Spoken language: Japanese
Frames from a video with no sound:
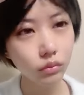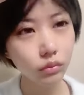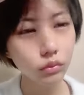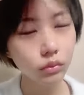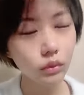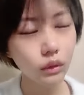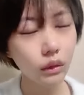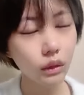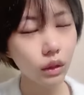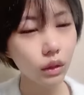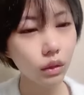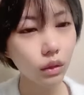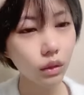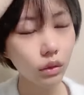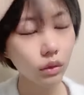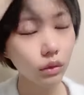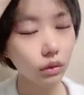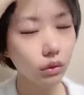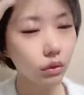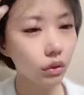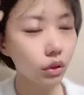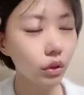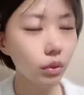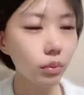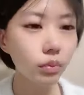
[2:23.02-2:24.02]
すあら
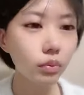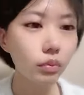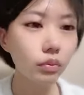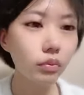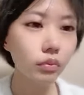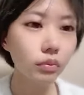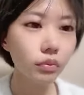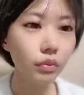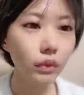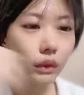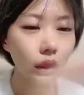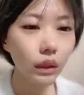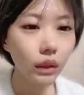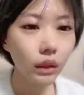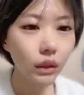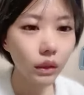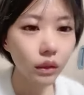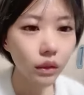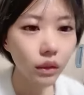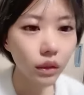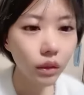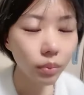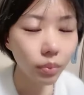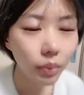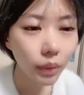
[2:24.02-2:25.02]
テロップ
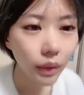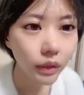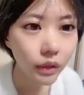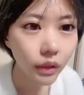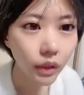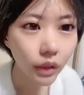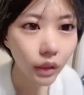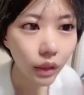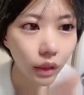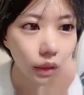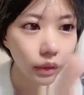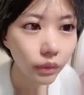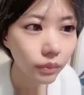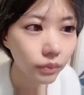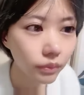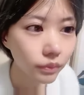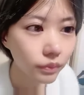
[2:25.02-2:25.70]
テロップ入ってない